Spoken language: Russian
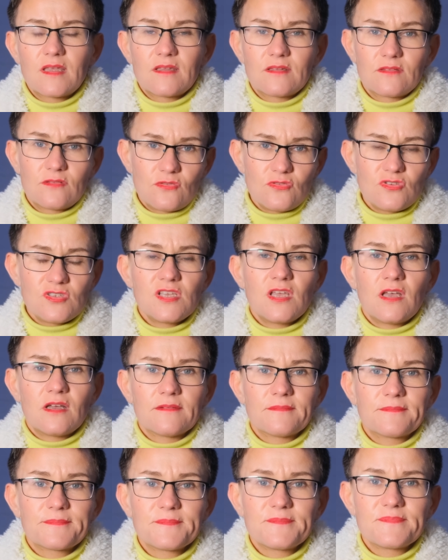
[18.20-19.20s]

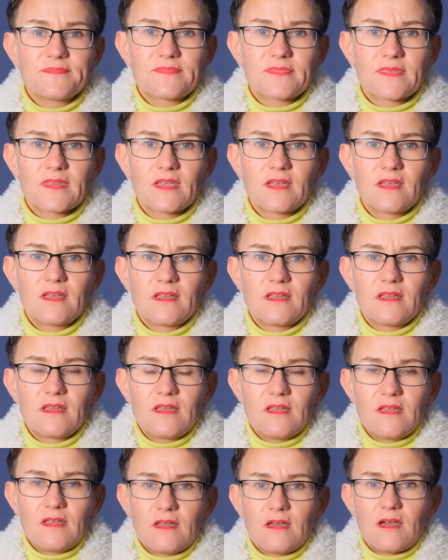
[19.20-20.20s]
Друзья,
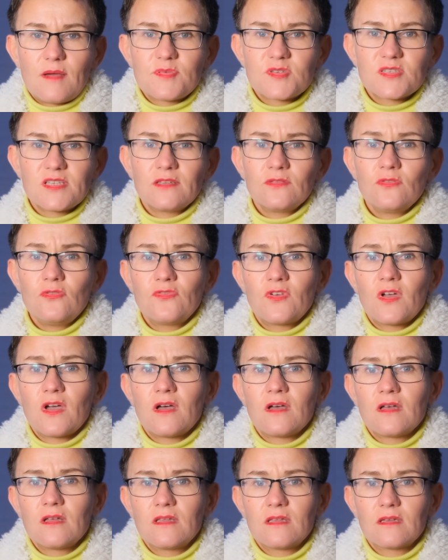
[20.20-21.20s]

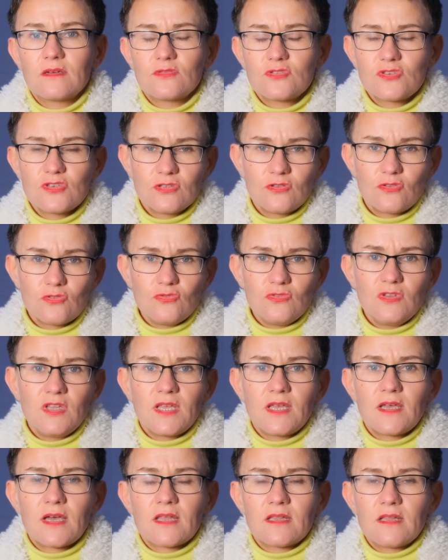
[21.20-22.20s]
обстановка очень
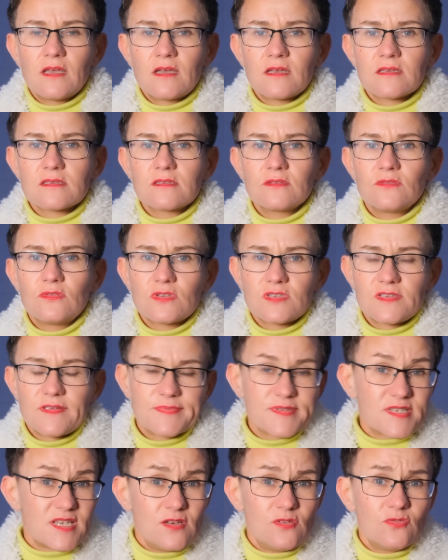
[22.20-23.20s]
трудная, она коснулась
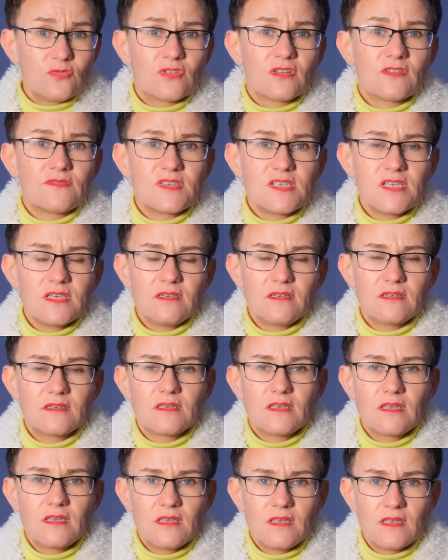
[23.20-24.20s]
абсолютно всех,
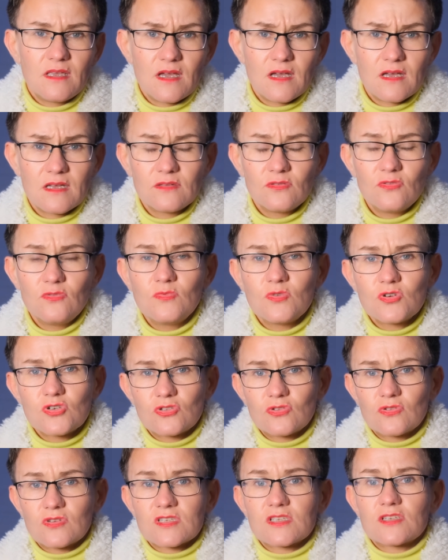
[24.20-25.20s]
и я думаю,
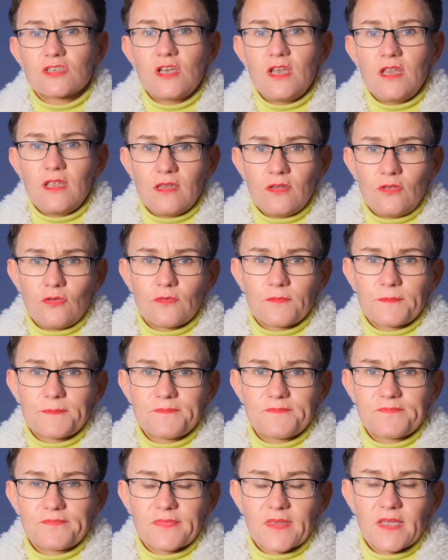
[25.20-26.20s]
что, к сожалению,
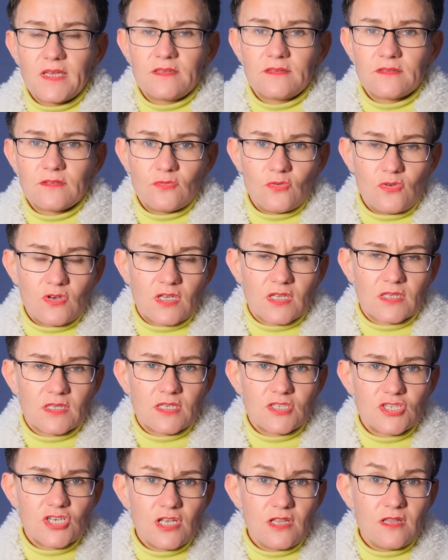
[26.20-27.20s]
это только
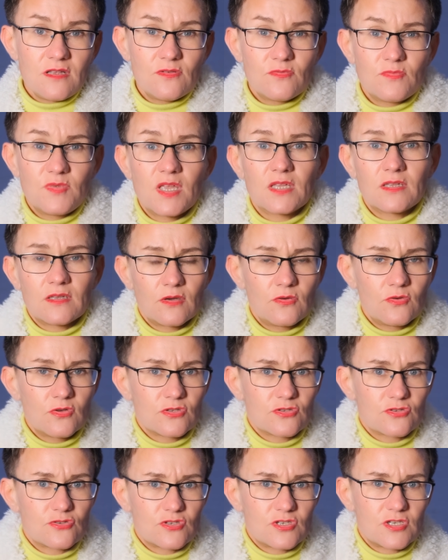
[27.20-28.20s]
начало, у меня
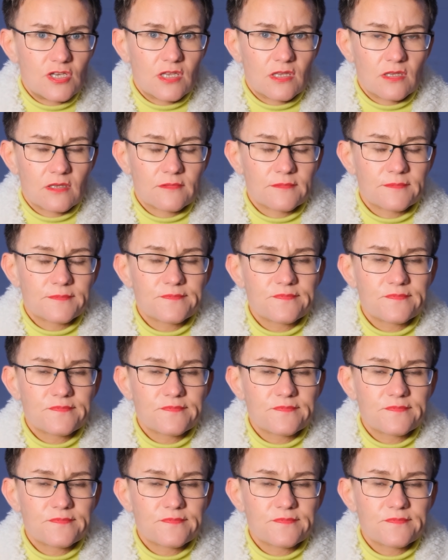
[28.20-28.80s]
такое ощущение.